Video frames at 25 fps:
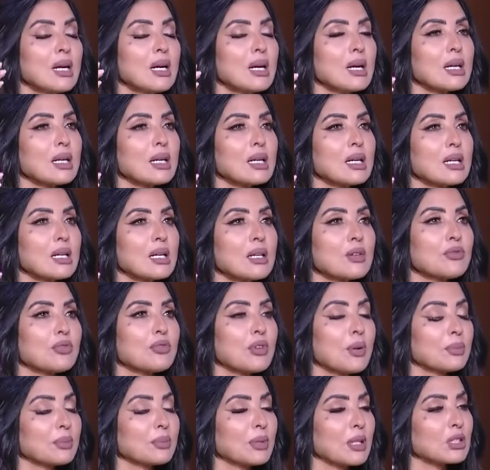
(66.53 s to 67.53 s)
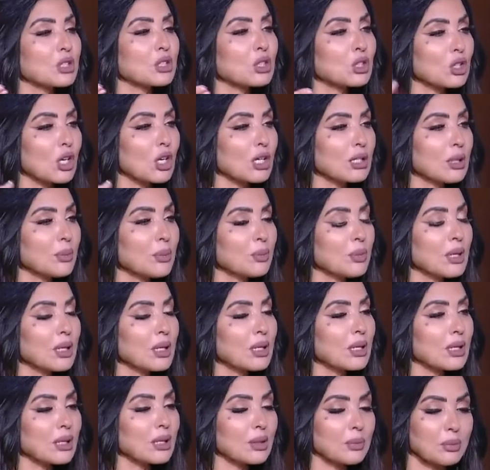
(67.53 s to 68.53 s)
آه،
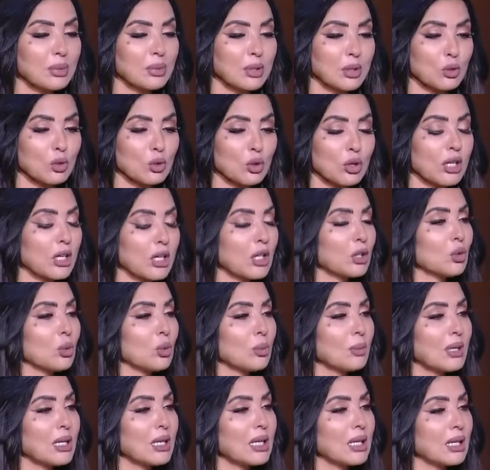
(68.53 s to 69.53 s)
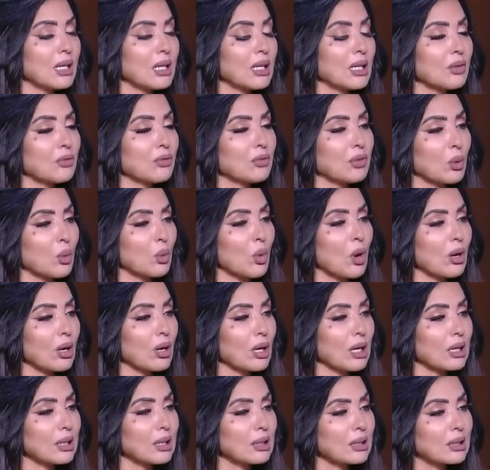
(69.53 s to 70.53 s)
فبتصطدمي برؤيتهم ليكي في
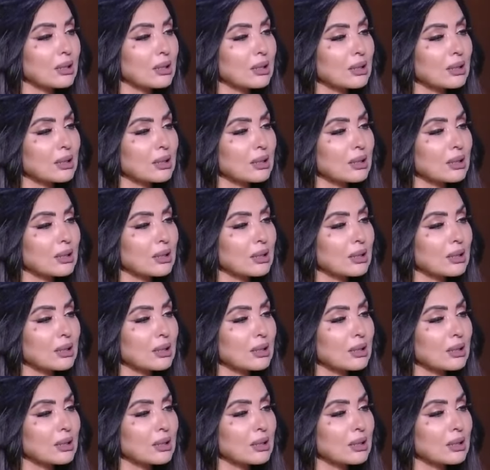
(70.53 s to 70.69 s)
الواقع